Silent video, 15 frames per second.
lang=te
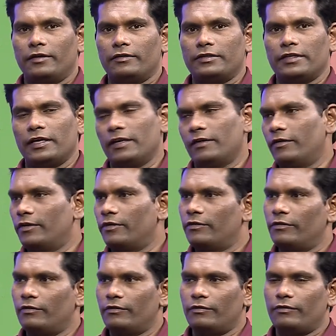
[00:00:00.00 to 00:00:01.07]
చాలా
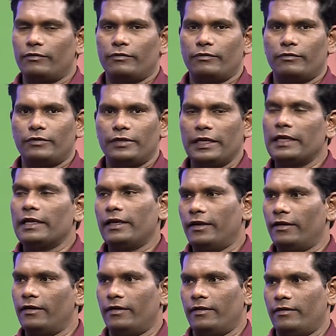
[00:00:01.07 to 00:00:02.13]
వరకు టేక్
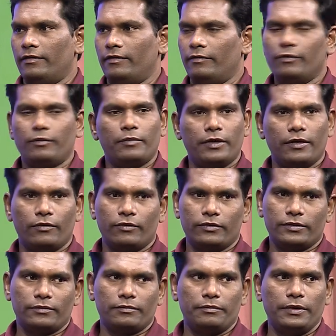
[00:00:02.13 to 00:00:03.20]
కేర్గా ఓ మన
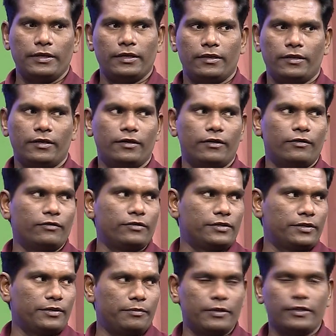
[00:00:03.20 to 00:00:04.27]
కోసం పిల్లల దగ్గర
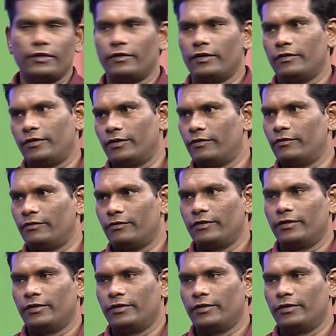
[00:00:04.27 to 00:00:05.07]
నుంచి పెద్దవాళ్ళ వరకు